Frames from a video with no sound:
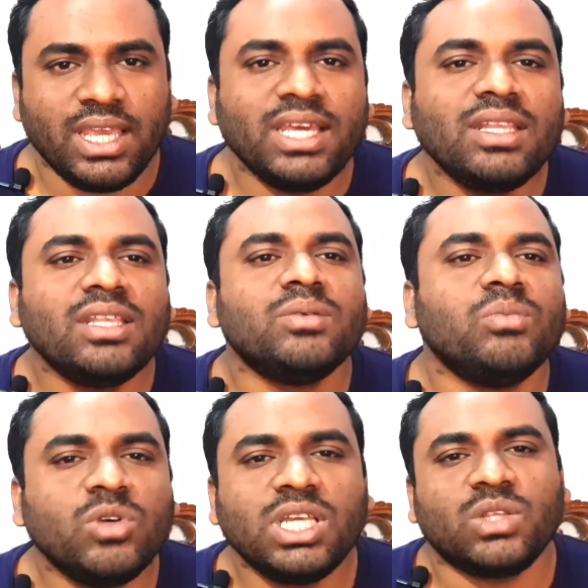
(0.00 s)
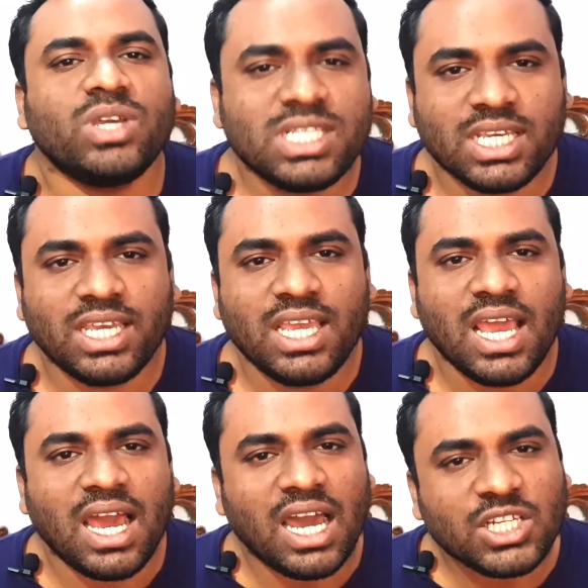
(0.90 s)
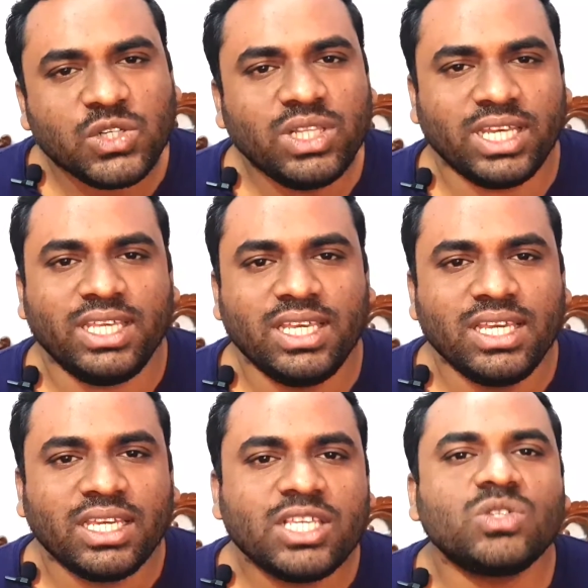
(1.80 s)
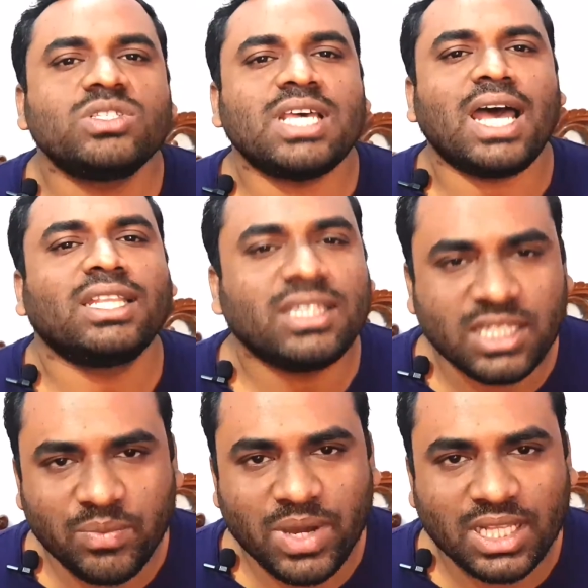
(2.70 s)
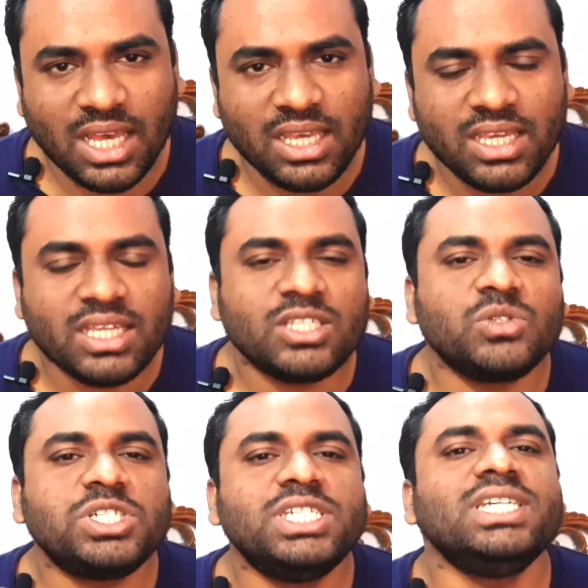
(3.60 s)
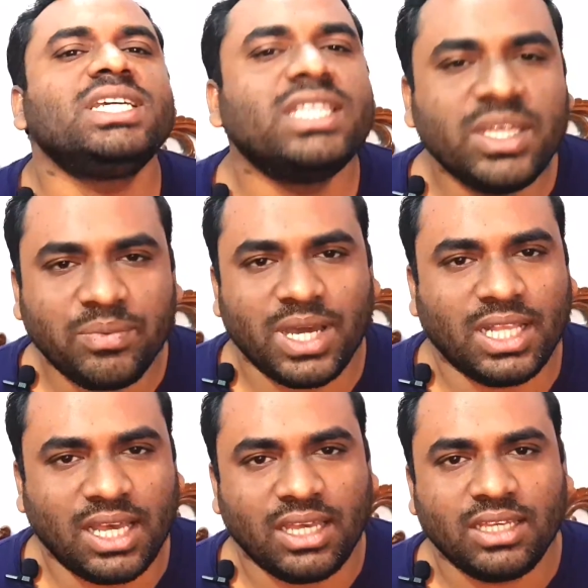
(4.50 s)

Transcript: এর মূলে রয়েছে আসলেই কিছু জানতে পারা কিছু শিখতে পারা